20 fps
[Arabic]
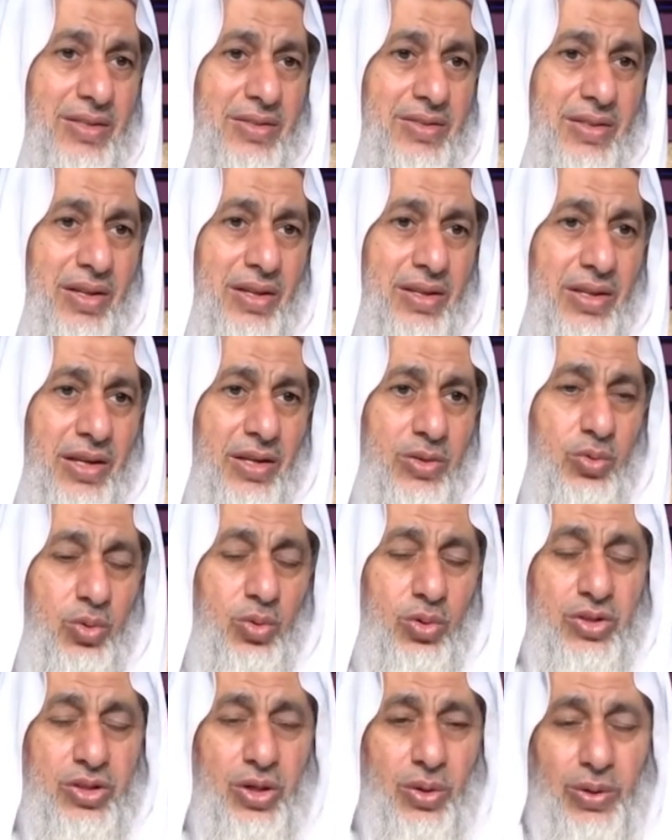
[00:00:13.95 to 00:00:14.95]

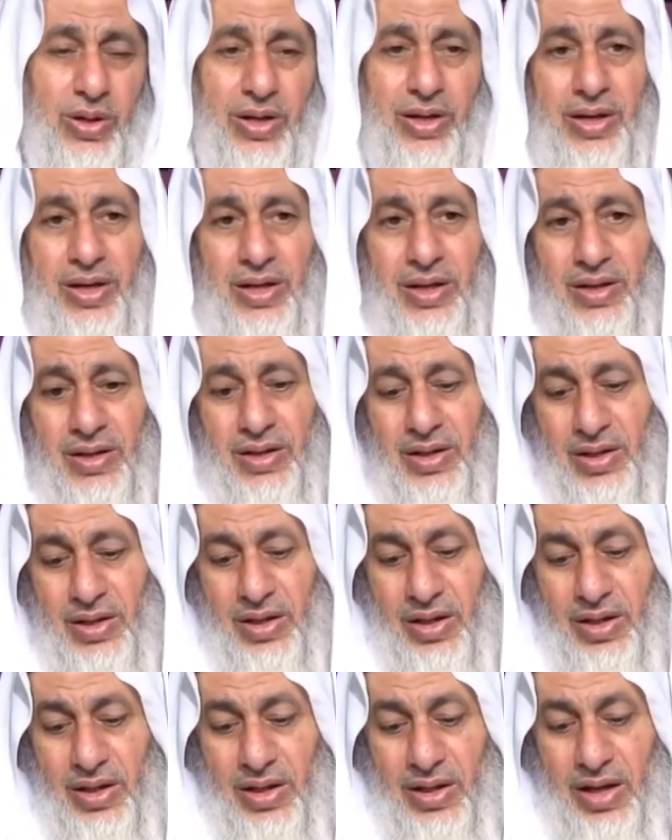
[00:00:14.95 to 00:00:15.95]
اصطادته الجوارح
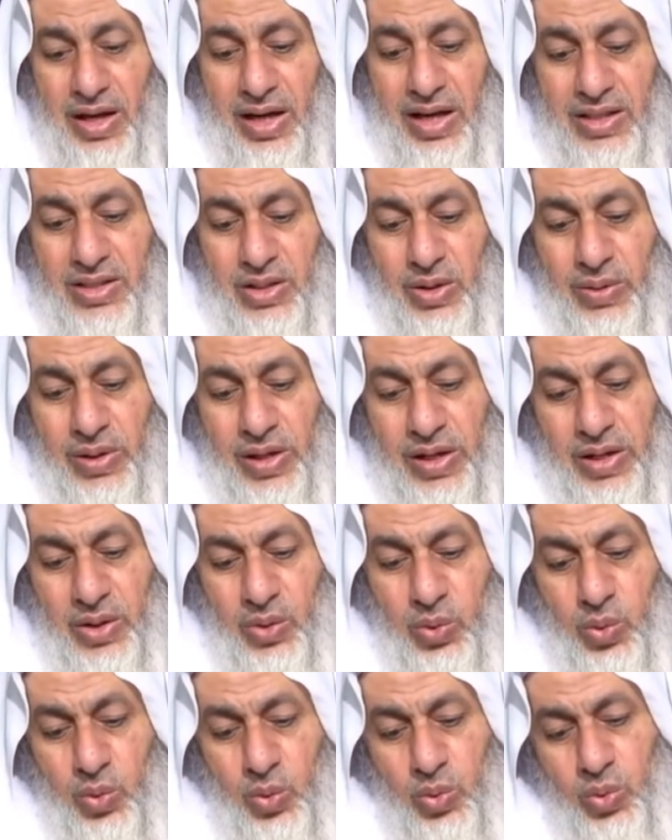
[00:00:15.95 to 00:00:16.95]

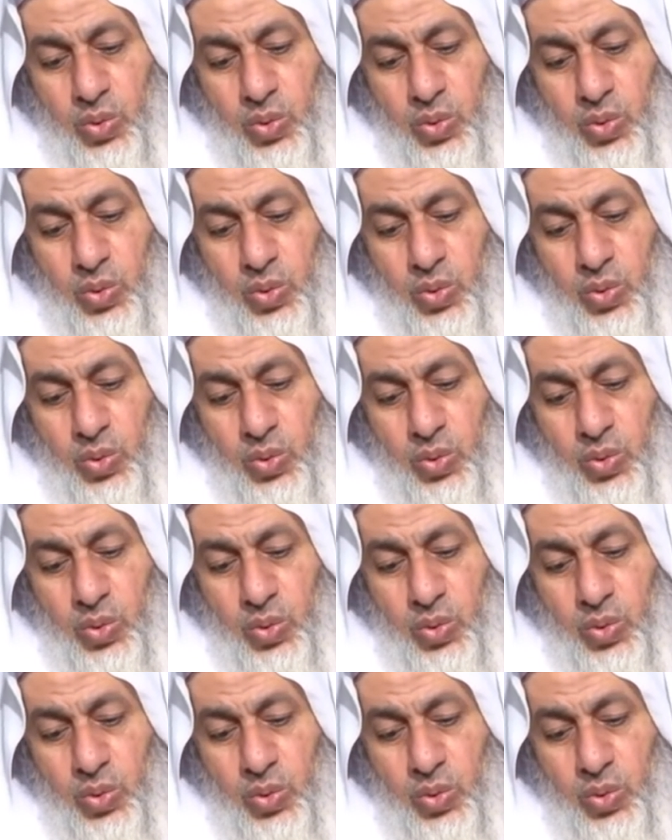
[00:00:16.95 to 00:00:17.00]
الجوارح